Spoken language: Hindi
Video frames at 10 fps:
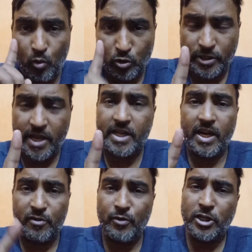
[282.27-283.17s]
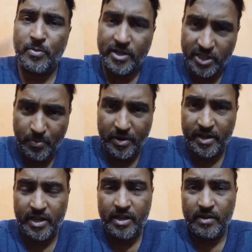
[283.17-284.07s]
उसे एक रिक्वेस्ट भेजनी
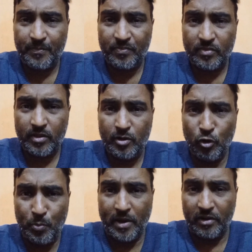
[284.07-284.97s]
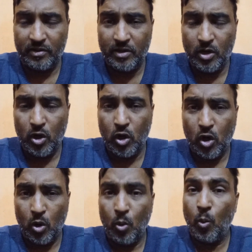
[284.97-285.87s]
पड़ेगी ऊपर
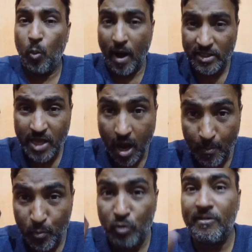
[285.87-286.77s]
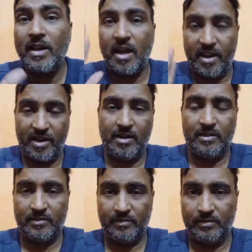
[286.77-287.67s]
वहाँ से अप्रूवल आएगा
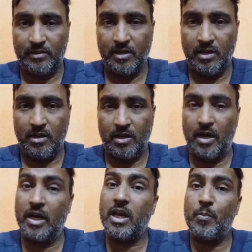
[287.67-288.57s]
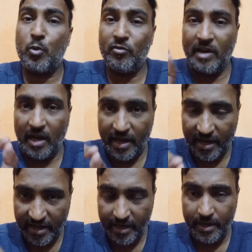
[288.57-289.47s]
अगर अप्रूवल
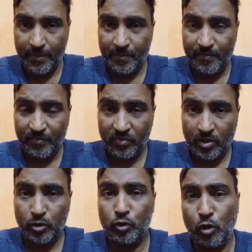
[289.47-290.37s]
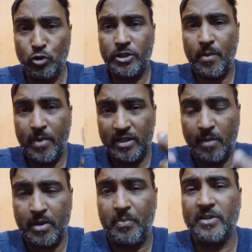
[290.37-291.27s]
आया है तो उसके बाद
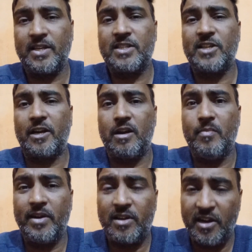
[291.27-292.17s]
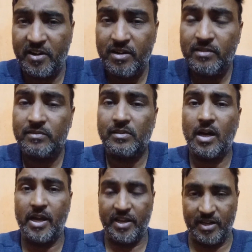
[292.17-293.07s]
आपके पास एक सेटलमेंट लेटर
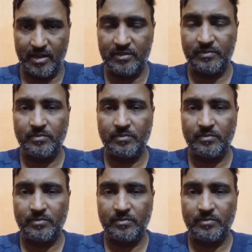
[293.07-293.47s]
आएगा